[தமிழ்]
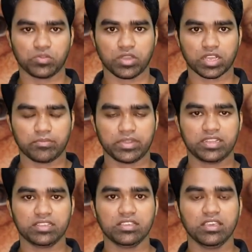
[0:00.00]

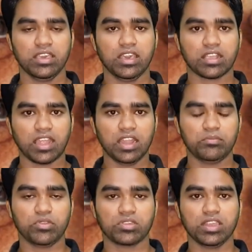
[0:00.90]
உருவாக்கப்பட்டு
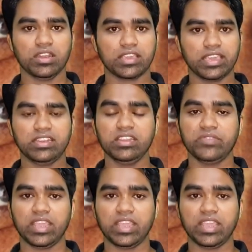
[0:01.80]
காலப்போக்கில் கிட்னி